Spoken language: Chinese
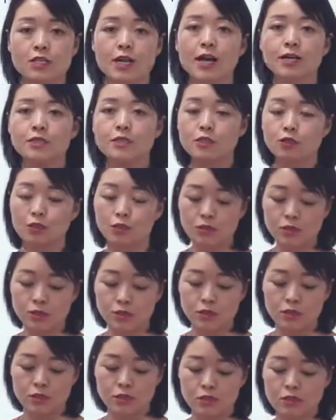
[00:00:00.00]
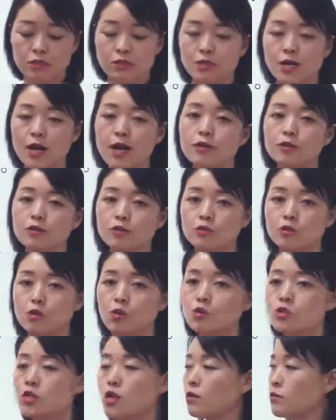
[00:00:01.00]
起了形容词 d i s c u s
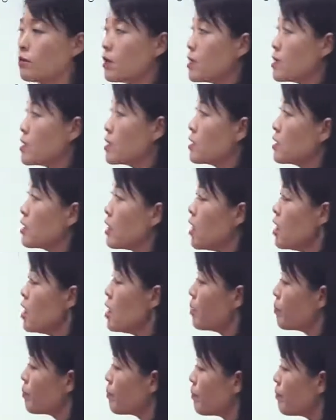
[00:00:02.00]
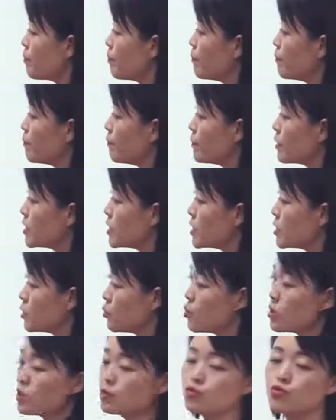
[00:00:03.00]
构成了一个嗯
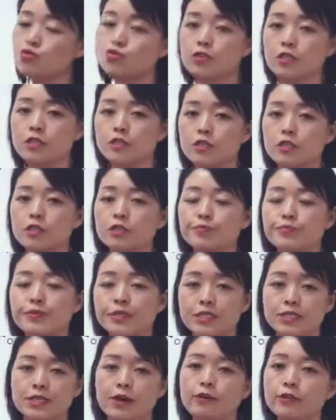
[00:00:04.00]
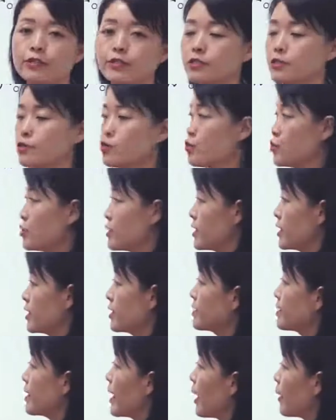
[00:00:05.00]
疑问句的这个比较的句
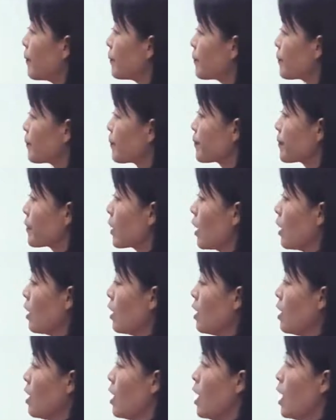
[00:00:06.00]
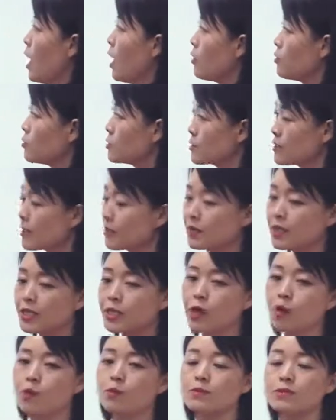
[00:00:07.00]
型啊。好，下
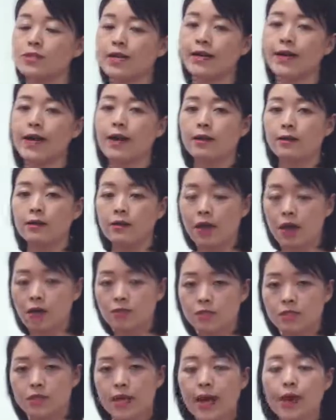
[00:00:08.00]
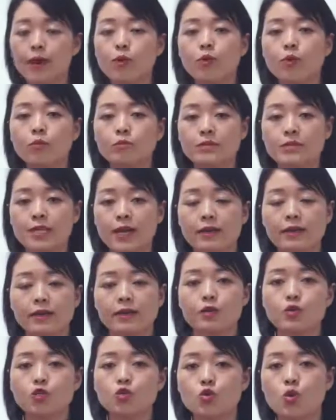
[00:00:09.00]
面呢我们再看，刚才我们讲
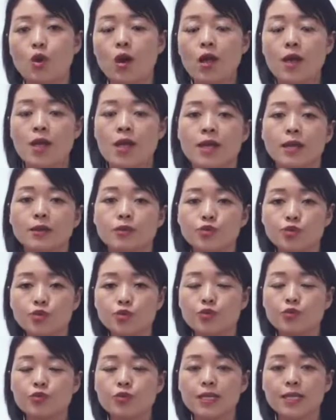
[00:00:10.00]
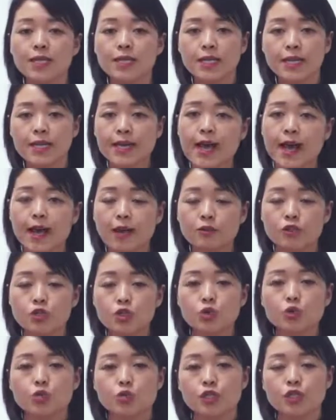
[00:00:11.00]
了一个说询问
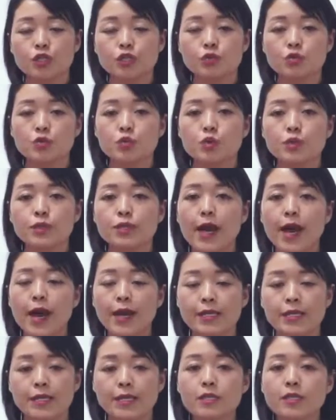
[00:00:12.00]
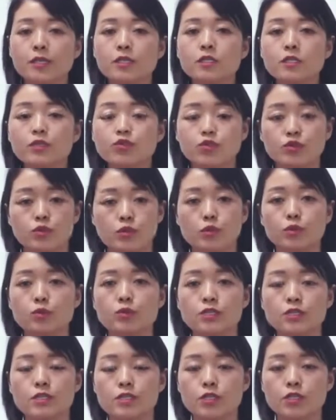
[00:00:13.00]
两种事物哪一个更具形
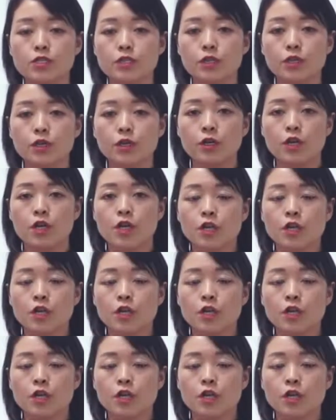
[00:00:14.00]
容词性质。